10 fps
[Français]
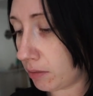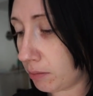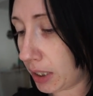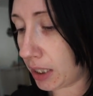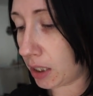
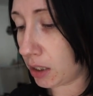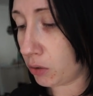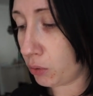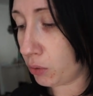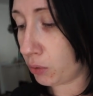Bah,
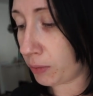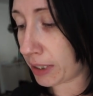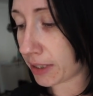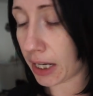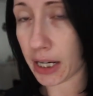le
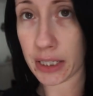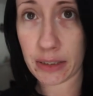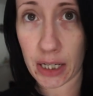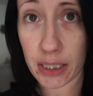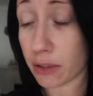mascara
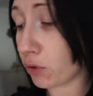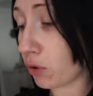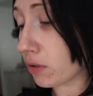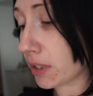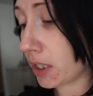était à 14